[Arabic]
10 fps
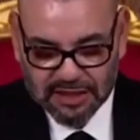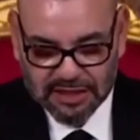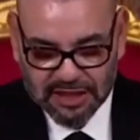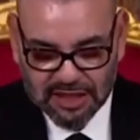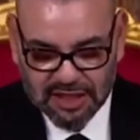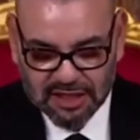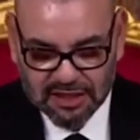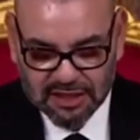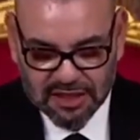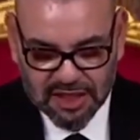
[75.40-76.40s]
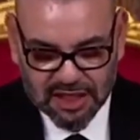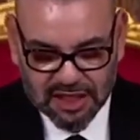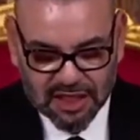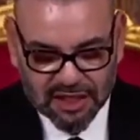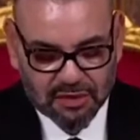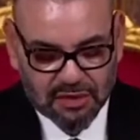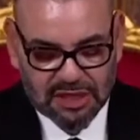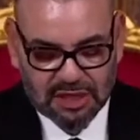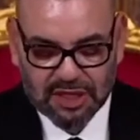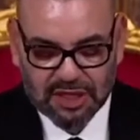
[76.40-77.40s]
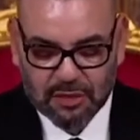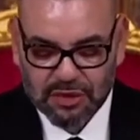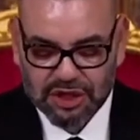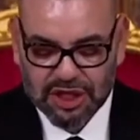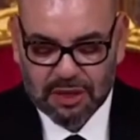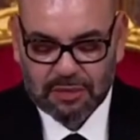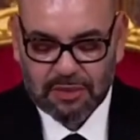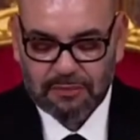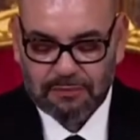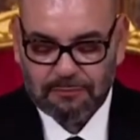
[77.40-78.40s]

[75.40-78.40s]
إن تقليد ذكرى ثورة الملك والشعب